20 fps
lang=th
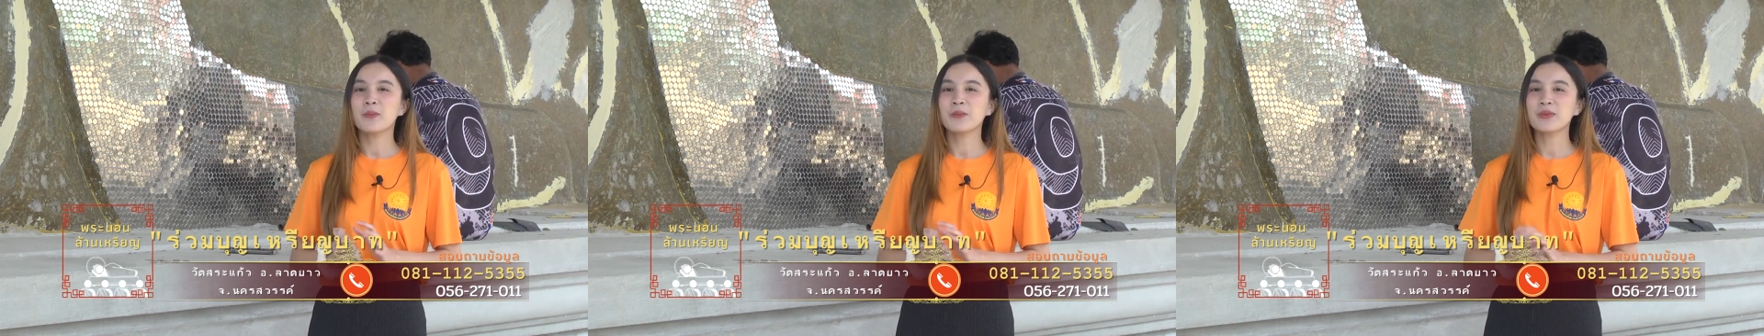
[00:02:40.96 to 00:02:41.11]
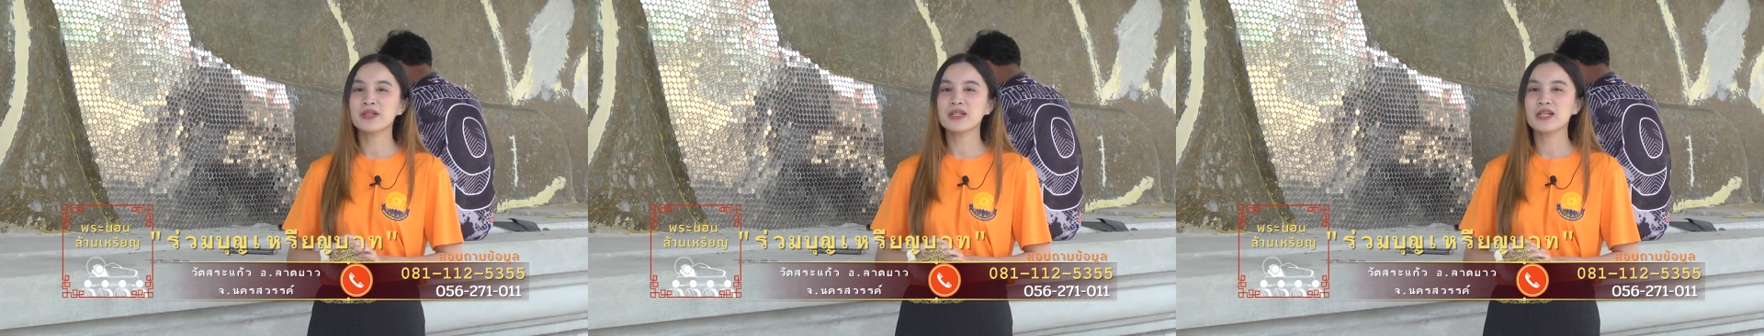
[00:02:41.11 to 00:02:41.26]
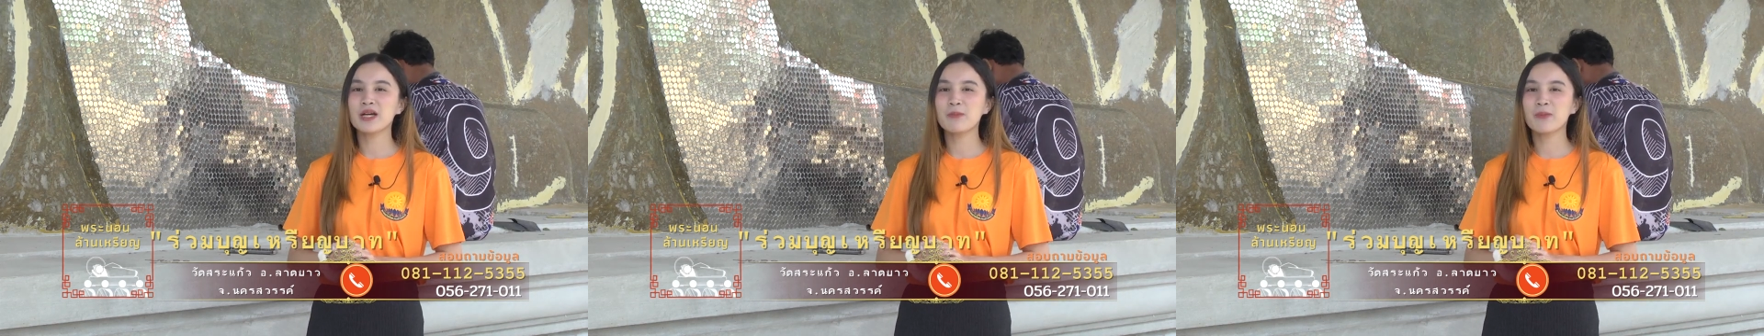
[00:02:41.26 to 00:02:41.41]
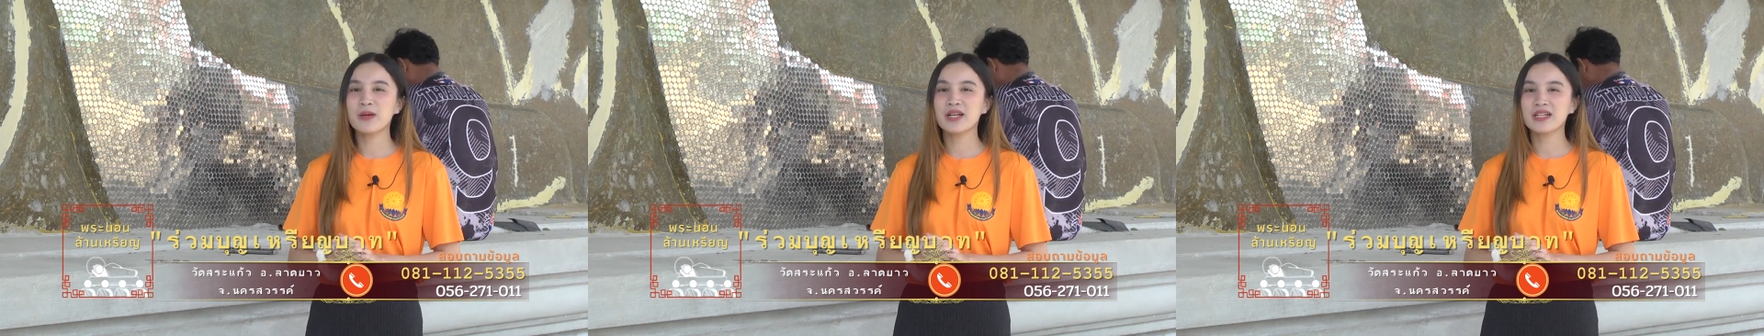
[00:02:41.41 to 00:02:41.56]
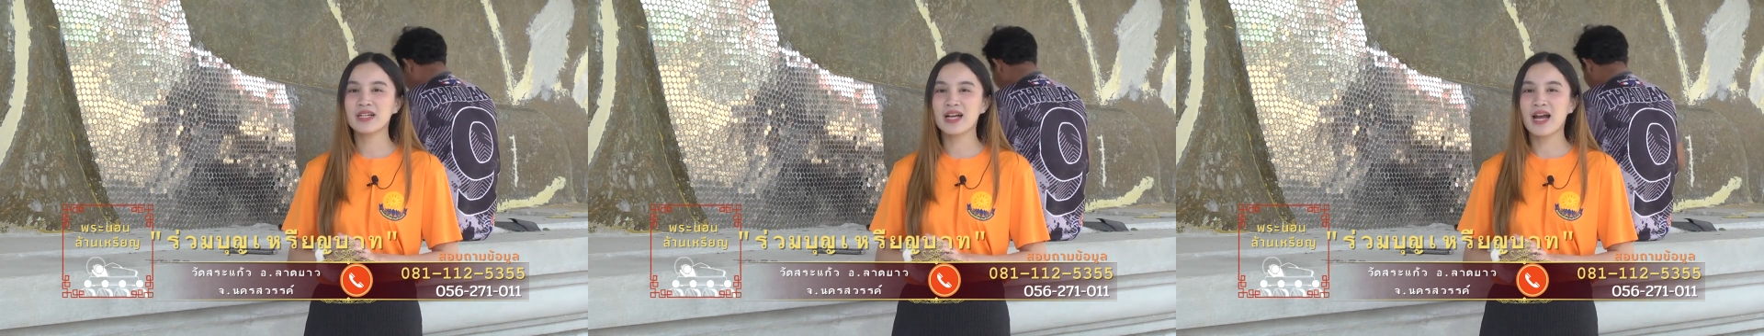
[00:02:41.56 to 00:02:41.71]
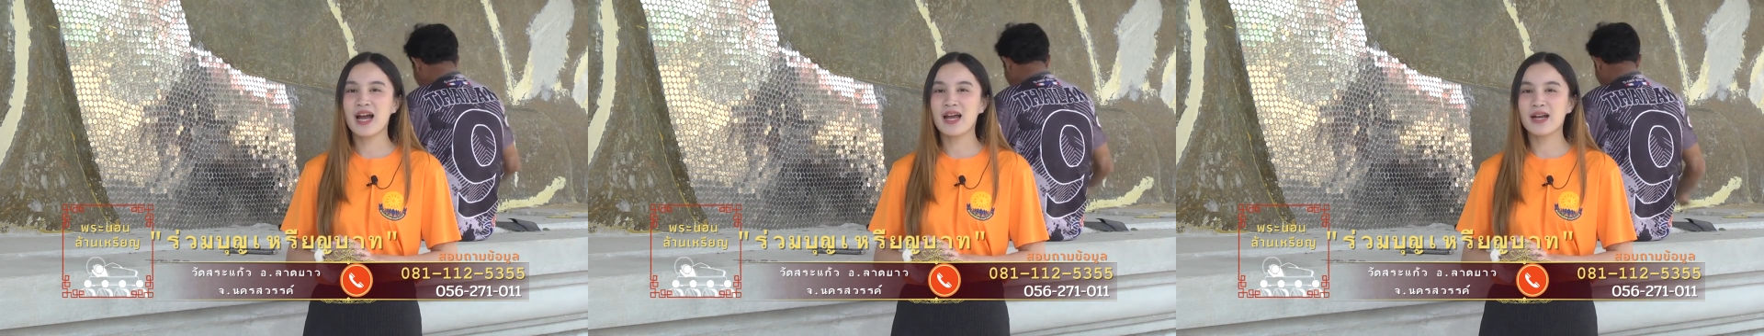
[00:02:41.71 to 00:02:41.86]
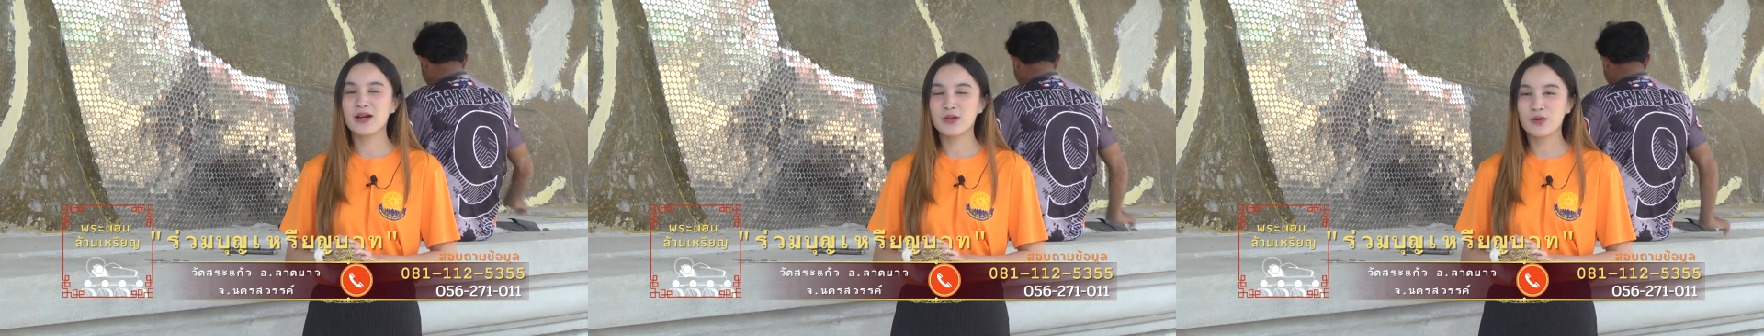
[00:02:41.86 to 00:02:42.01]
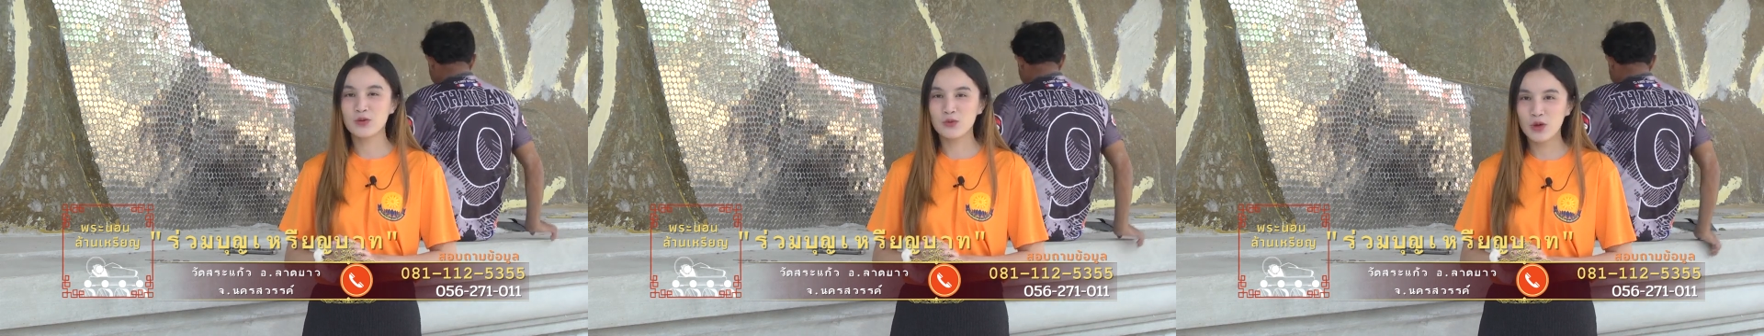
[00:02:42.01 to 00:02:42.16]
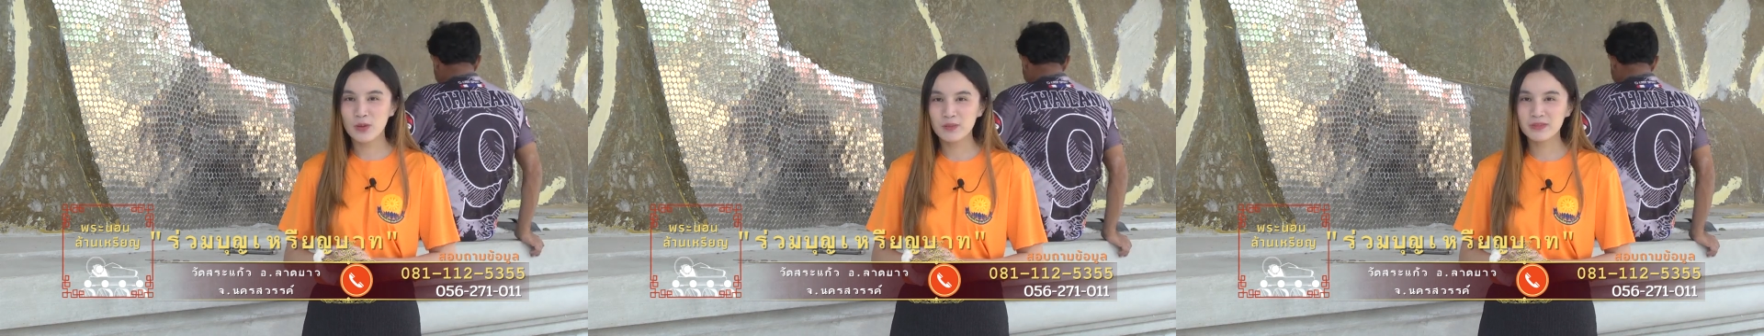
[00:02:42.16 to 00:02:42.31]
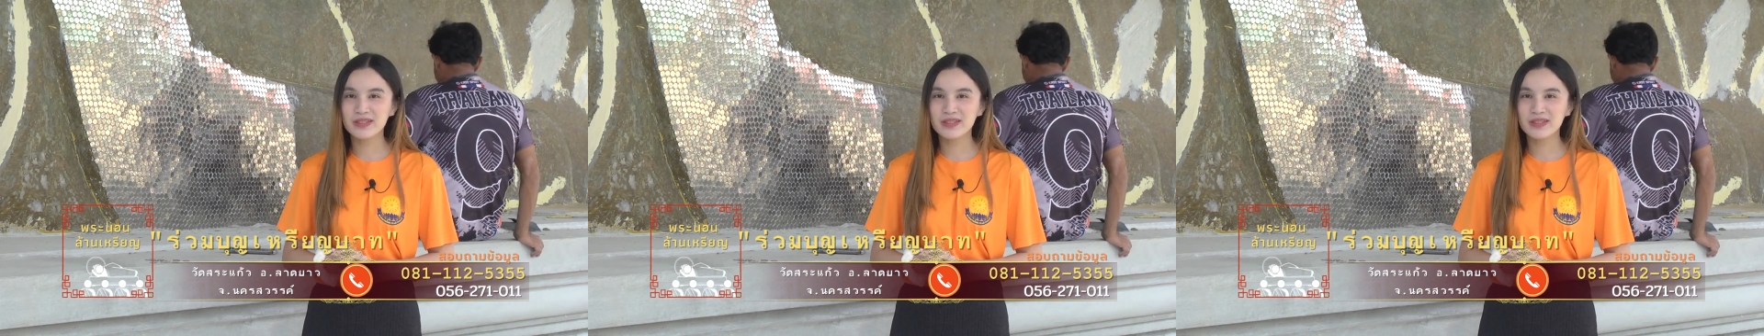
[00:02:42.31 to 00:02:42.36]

เพื่อเป็นการร่ว